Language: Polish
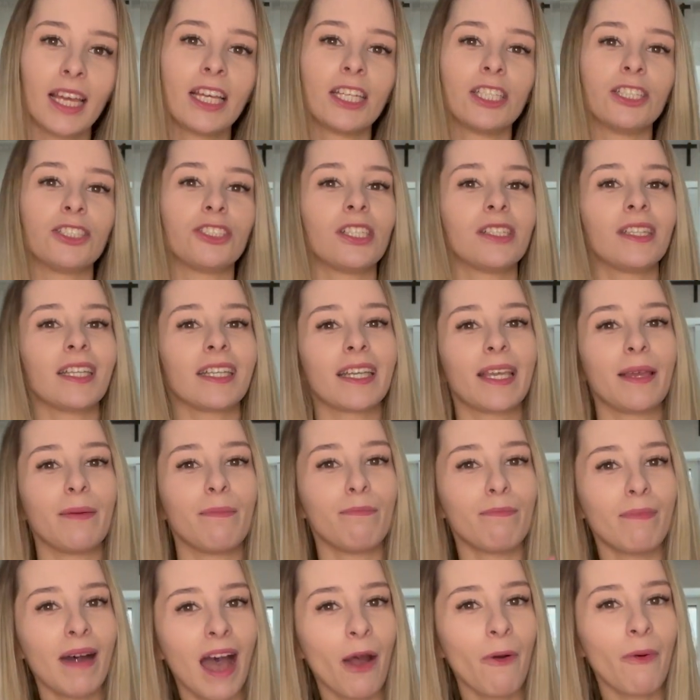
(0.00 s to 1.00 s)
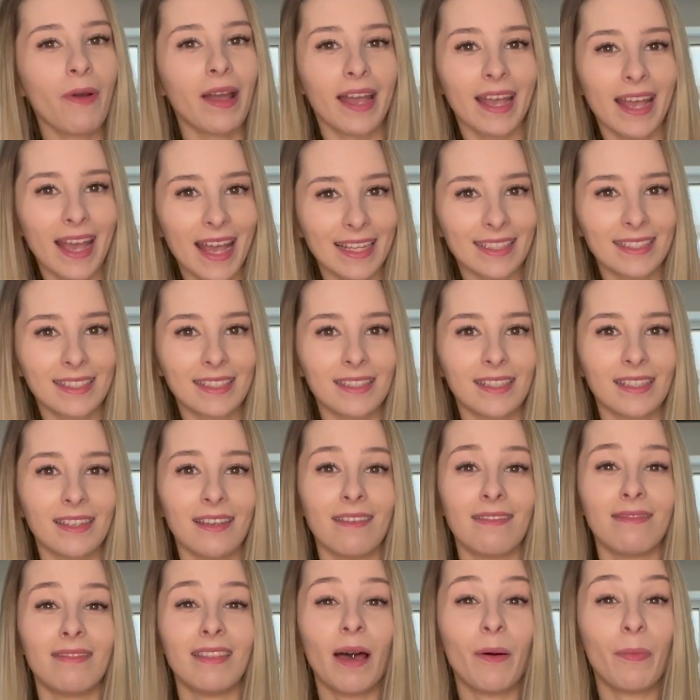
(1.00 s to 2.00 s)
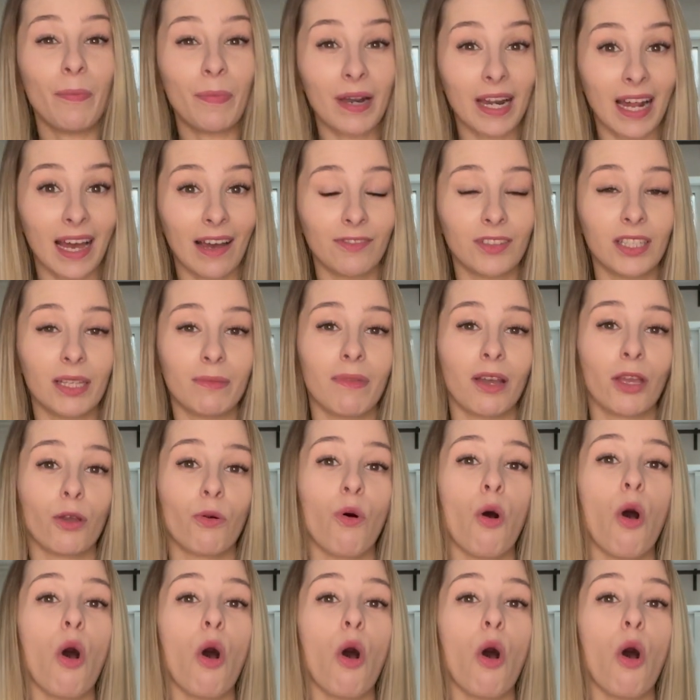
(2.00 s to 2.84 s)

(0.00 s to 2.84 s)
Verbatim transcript: że takie małe gesty naprawdę mają